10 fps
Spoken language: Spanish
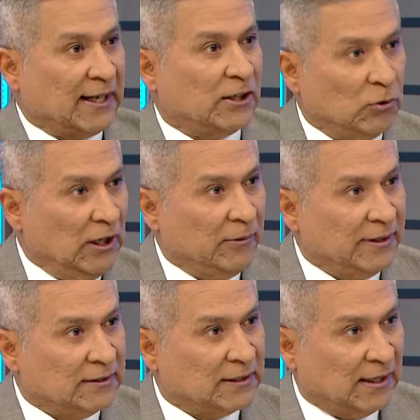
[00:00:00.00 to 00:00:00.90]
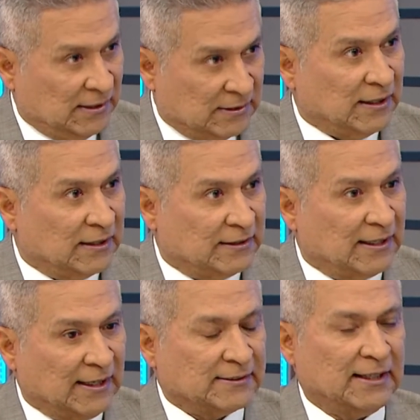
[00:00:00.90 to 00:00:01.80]
cayó la venta eh,
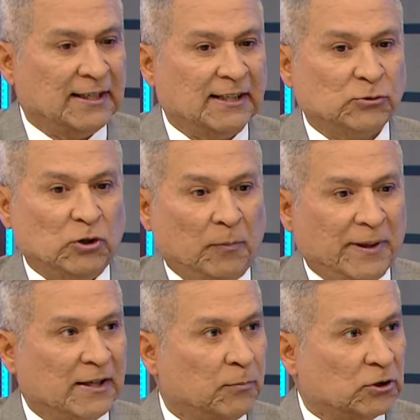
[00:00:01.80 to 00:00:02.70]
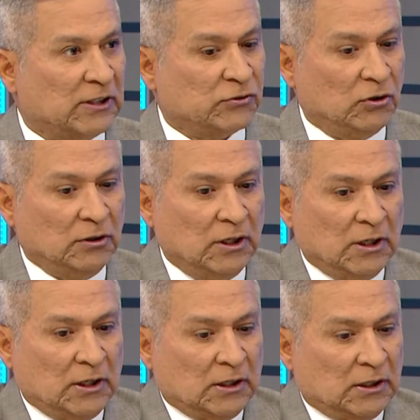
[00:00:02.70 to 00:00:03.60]
del gas, en el caso de ellos, para exportación,
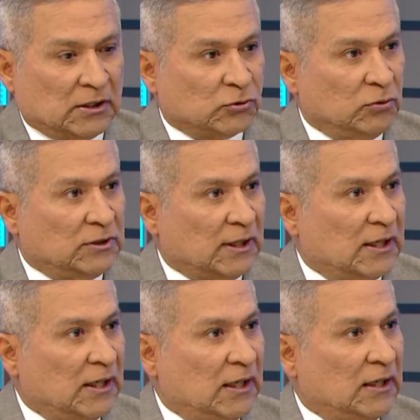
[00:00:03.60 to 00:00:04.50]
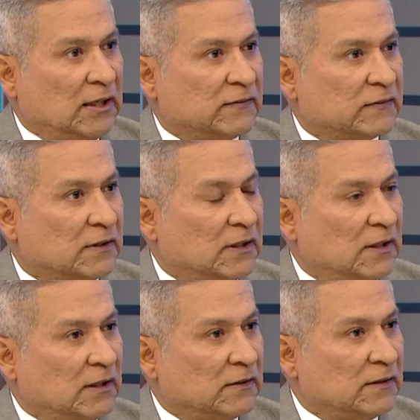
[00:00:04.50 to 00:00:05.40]
y resulta que
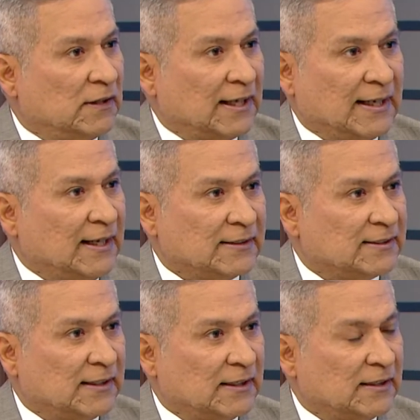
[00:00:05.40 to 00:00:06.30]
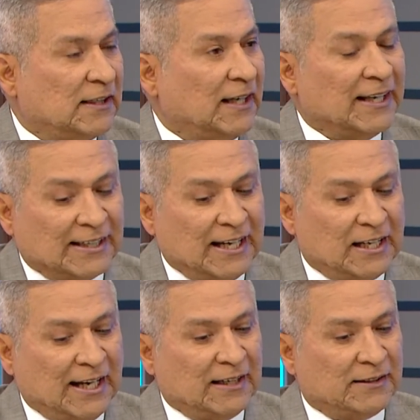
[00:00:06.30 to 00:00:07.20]
este, la caja se...
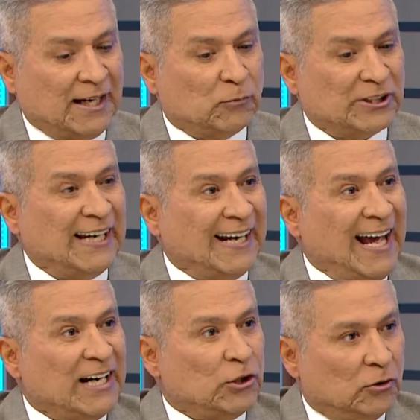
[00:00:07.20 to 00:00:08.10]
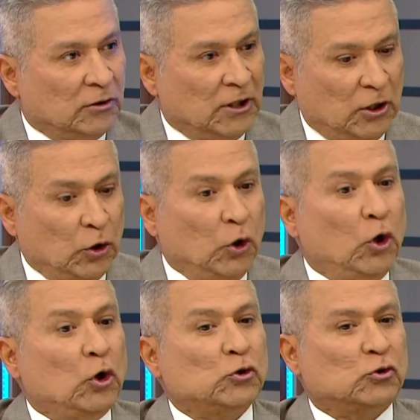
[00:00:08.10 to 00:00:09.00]
digamos, el erario,
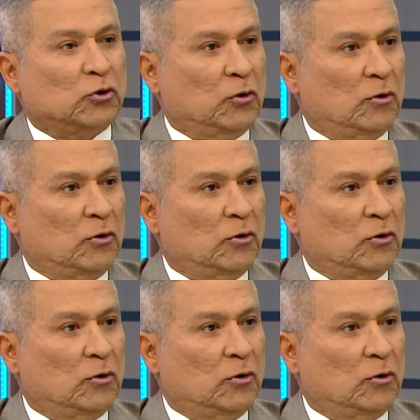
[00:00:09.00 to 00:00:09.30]
los